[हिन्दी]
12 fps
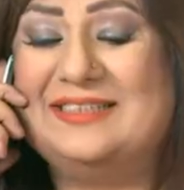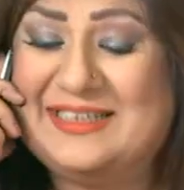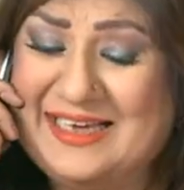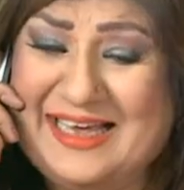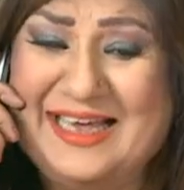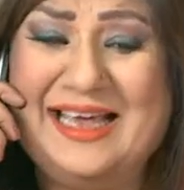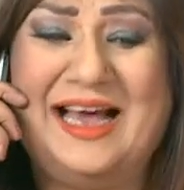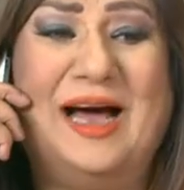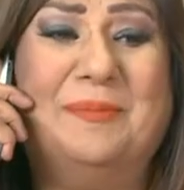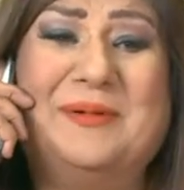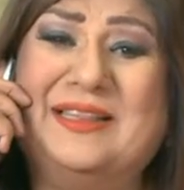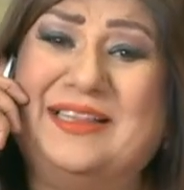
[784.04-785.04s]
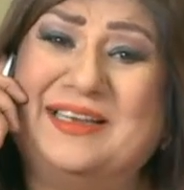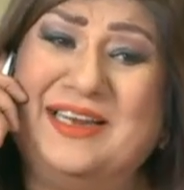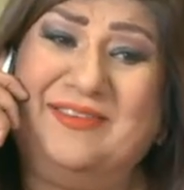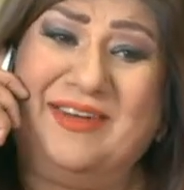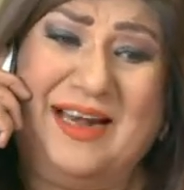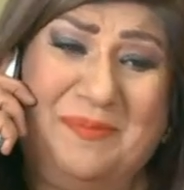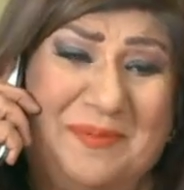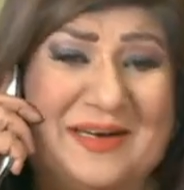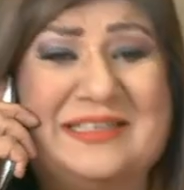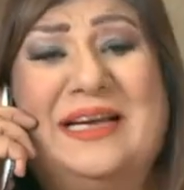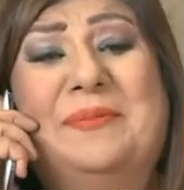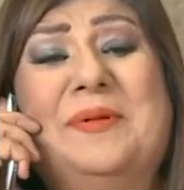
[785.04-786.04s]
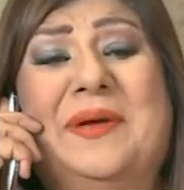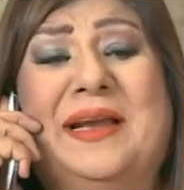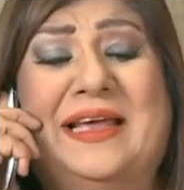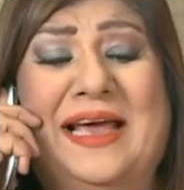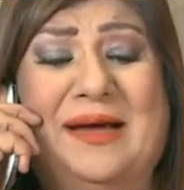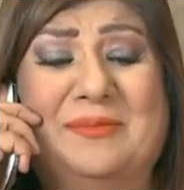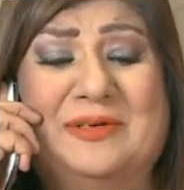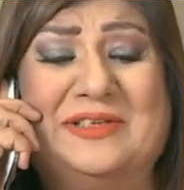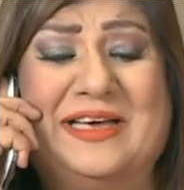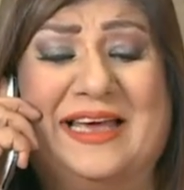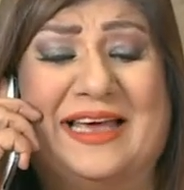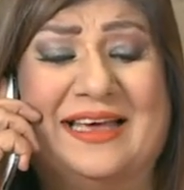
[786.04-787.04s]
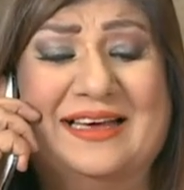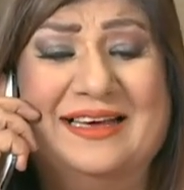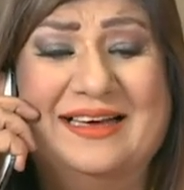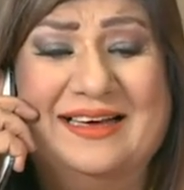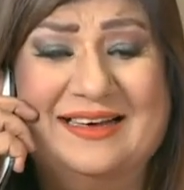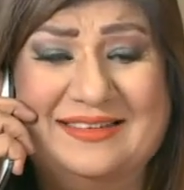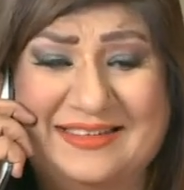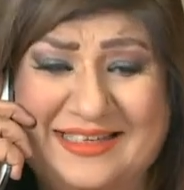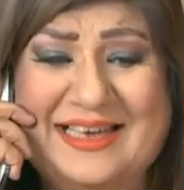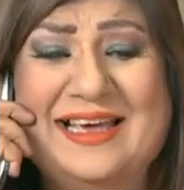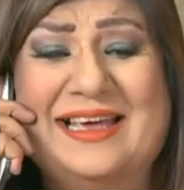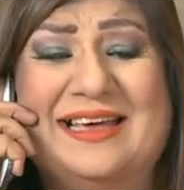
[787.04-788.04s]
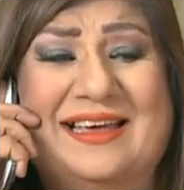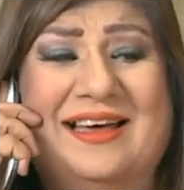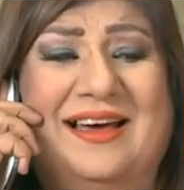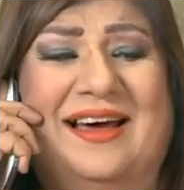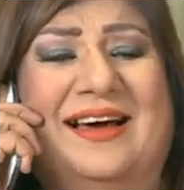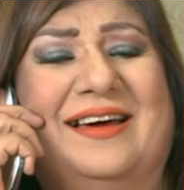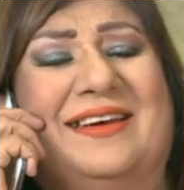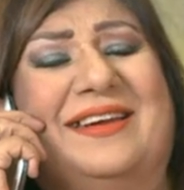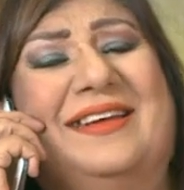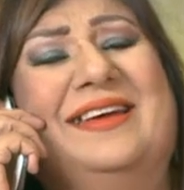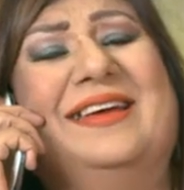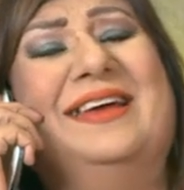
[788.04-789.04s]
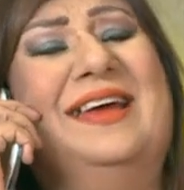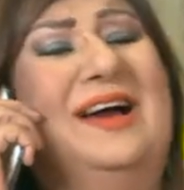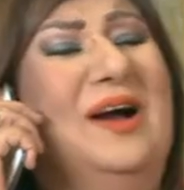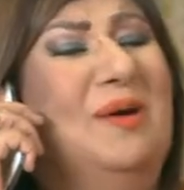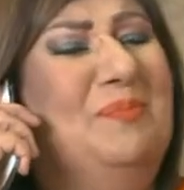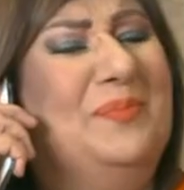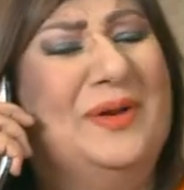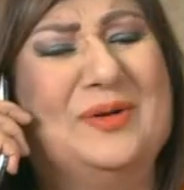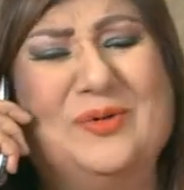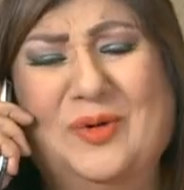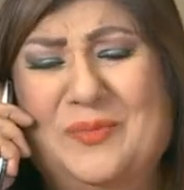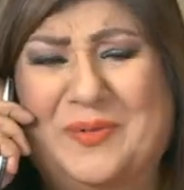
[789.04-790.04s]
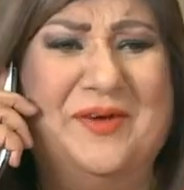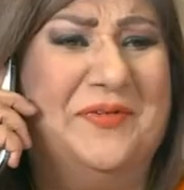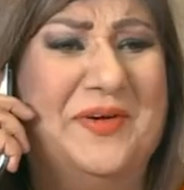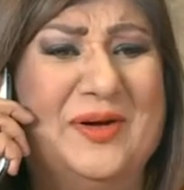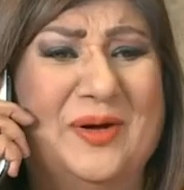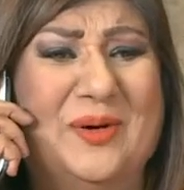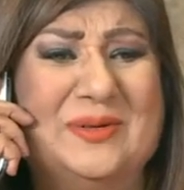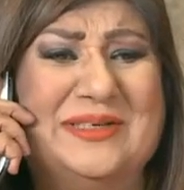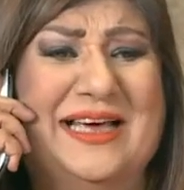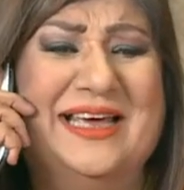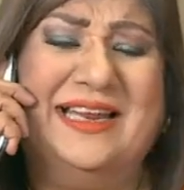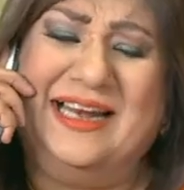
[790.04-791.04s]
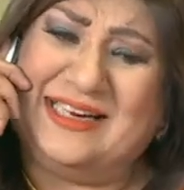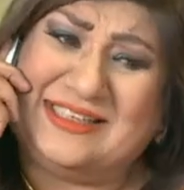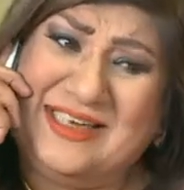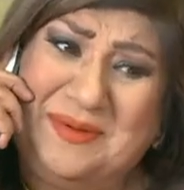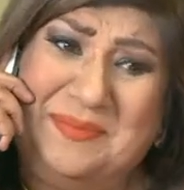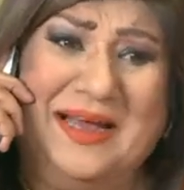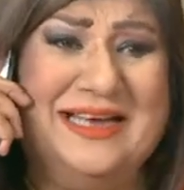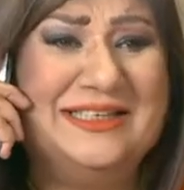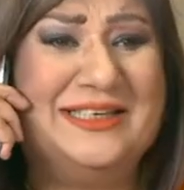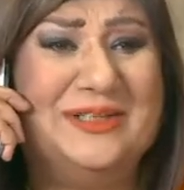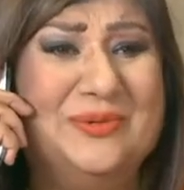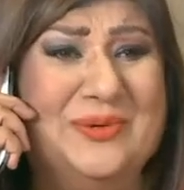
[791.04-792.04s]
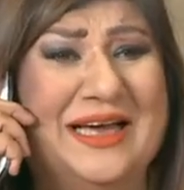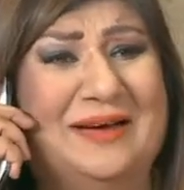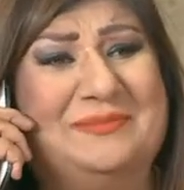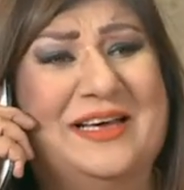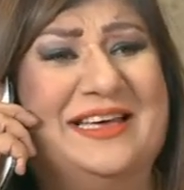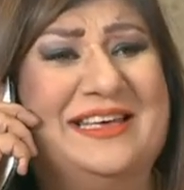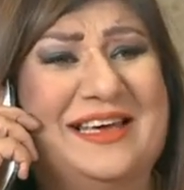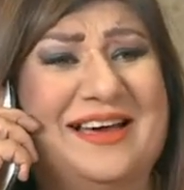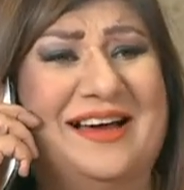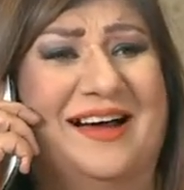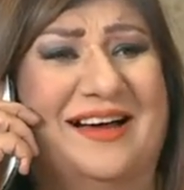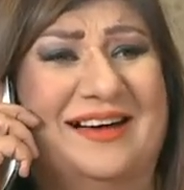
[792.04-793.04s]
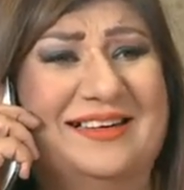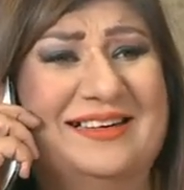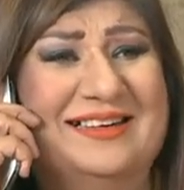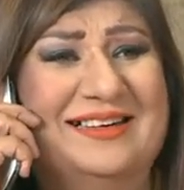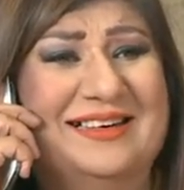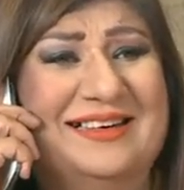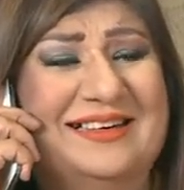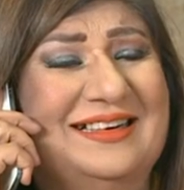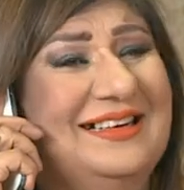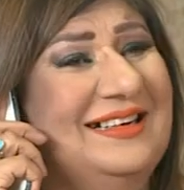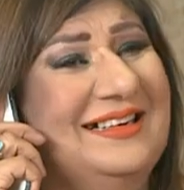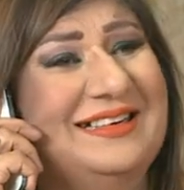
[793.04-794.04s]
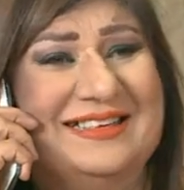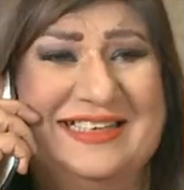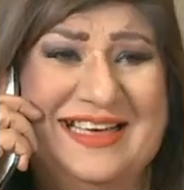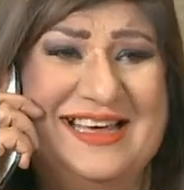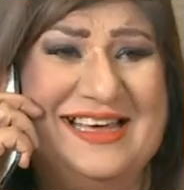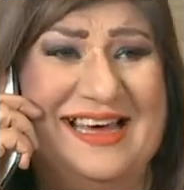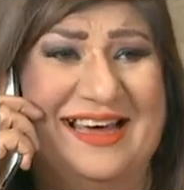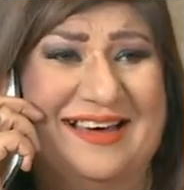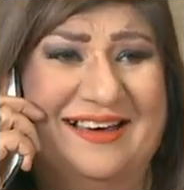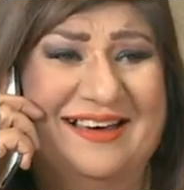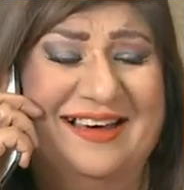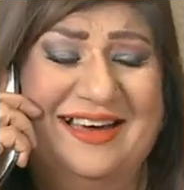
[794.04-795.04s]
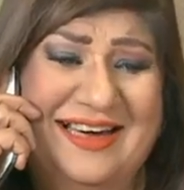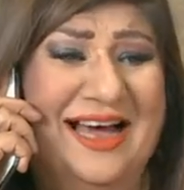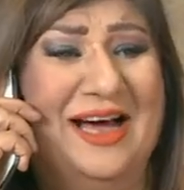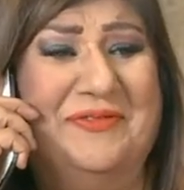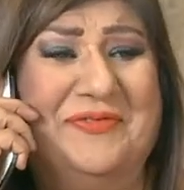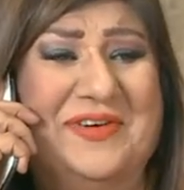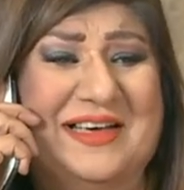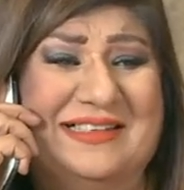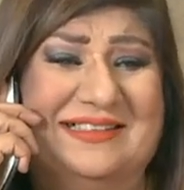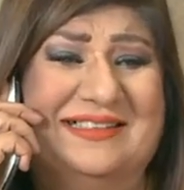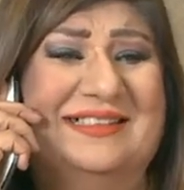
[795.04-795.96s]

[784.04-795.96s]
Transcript: जी आपकी तकरीर वाला पर्चा भी मिल गया है मुझे जी अरे आप बिल्कुल बेफिक्र हो जाएं इलेक्शन मैं ही जीतूंगी आप देखिएगा ठीक है अल्लाह हाफिज